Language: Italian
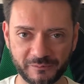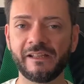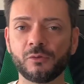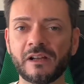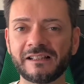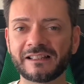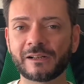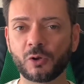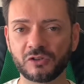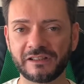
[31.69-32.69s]
In un'altra
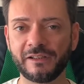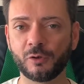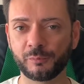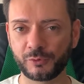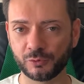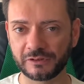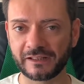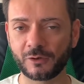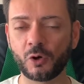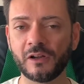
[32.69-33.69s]
cosa di
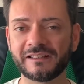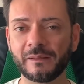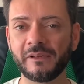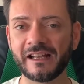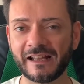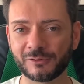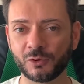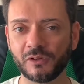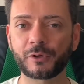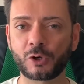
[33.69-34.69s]
computer ho
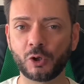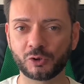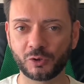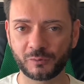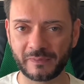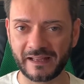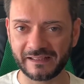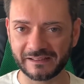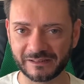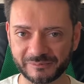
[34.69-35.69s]
esaminato
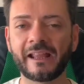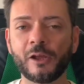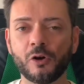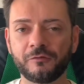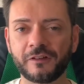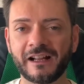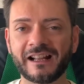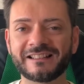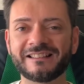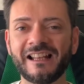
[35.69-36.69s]
ProtonMail, che offre
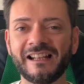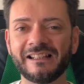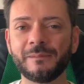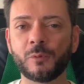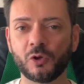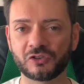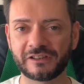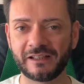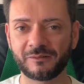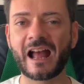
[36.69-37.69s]
caselle di
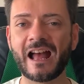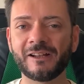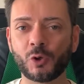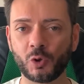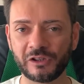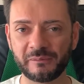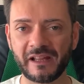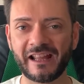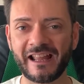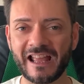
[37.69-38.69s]
posta
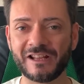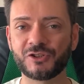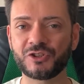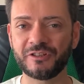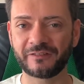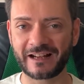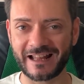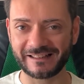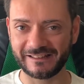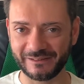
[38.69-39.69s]
anonime e
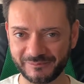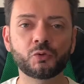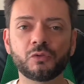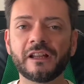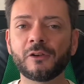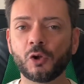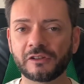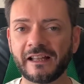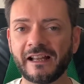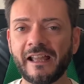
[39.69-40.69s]
cifrate. Tutta
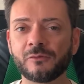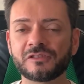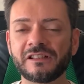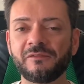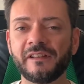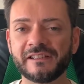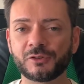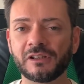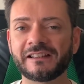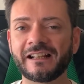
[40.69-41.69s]
nota è un
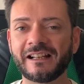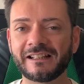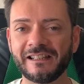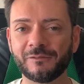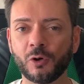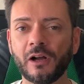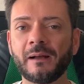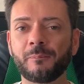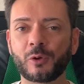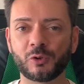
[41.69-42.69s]
servizio alternativo a
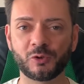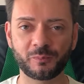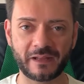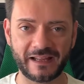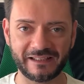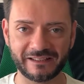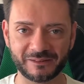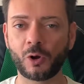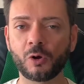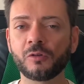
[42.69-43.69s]

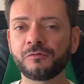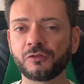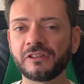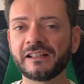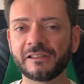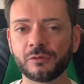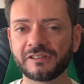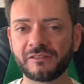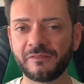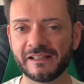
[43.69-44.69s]
ProtonMail. Ho confrontato i due
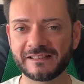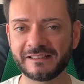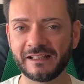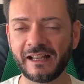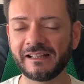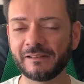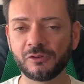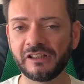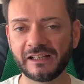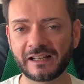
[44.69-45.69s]
servizi e devo
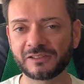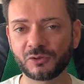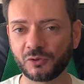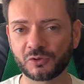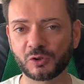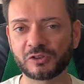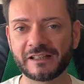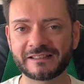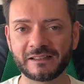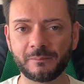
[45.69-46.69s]
dire che sono
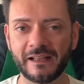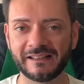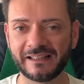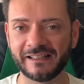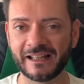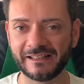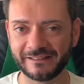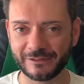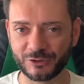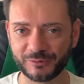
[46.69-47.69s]
sostanzialmente
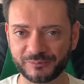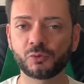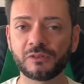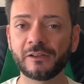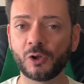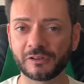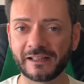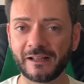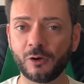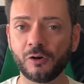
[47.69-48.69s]
identici. Tutta
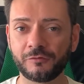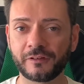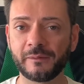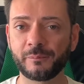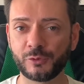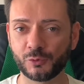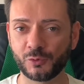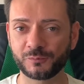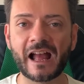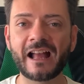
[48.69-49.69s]
nota offre in
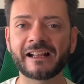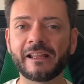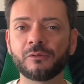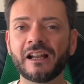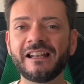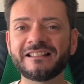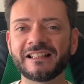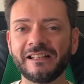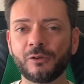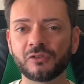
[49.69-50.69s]
più anche una lista
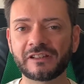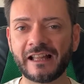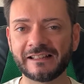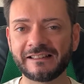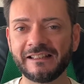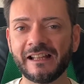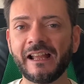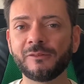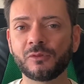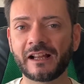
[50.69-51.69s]
di contatti
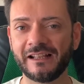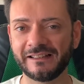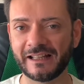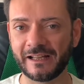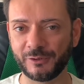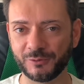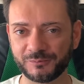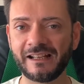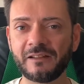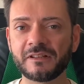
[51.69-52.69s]
ed un calendario.
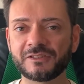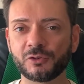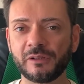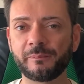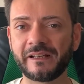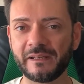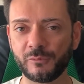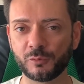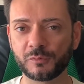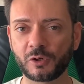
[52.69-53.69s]
Le versioni
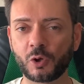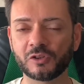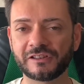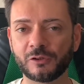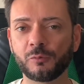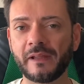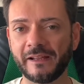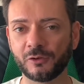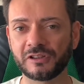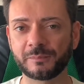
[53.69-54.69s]
premium costano
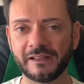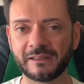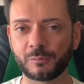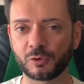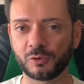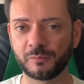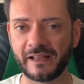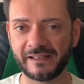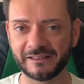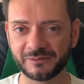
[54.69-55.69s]
meno rispetto a
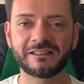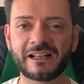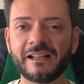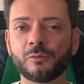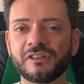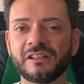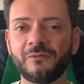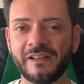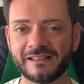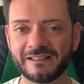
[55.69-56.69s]
ProtonMail. Tra i due
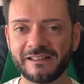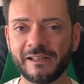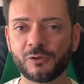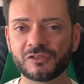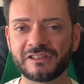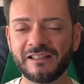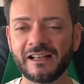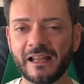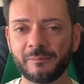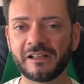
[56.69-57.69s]
servizi ti
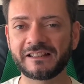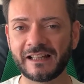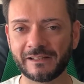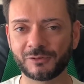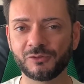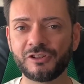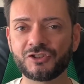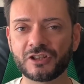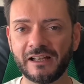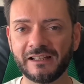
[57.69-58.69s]
consiglierei pertanto di
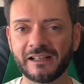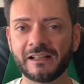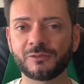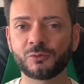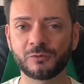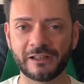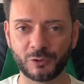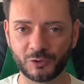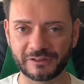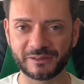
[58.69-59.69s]
scegliere
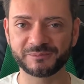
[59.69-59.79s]
Tutanota.